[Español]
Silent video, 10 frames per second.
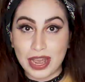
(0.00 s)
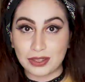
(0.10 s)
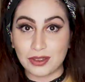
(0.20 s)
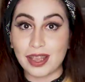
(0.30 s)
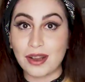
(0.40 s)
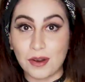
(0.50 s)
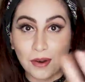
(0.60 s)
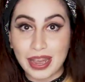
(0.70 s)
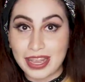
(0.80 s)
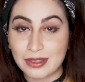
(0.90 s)
a esto, eh,
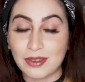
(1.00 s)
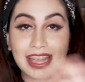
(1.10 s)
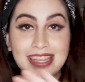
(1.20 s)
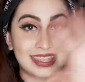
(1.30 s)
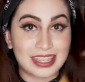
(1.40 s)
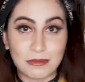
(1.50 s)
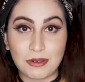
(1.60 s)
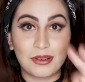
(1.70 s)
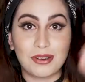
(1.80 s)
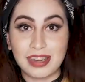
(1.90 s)
ojo a esto que es
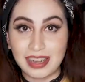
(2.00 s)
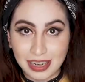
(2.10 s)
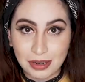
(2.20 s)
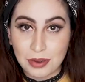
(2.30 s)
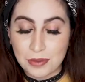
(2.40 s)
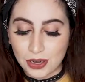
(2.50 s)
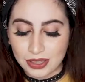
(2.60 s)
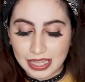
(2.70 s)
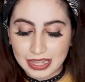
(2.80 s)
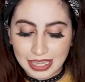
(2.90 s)
como lo
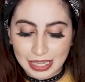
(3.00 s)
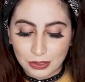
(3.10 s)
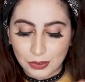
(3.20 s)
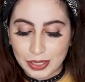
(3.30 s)
importante de todo